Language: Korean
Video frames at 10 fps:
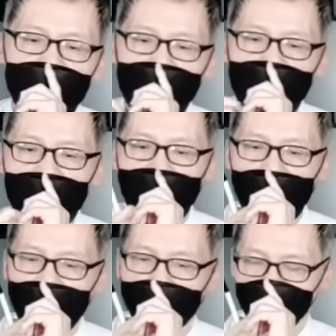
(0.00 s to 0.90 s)
1인당 1
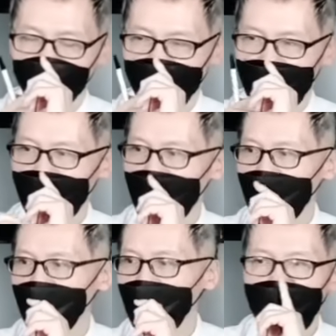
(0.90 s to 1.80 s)
0 0억이라는 얘기죠.
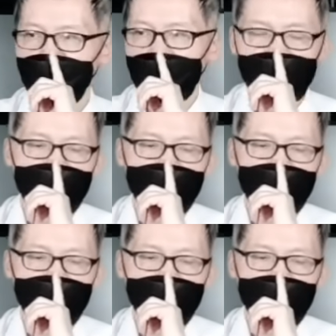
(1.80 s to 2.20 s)
아,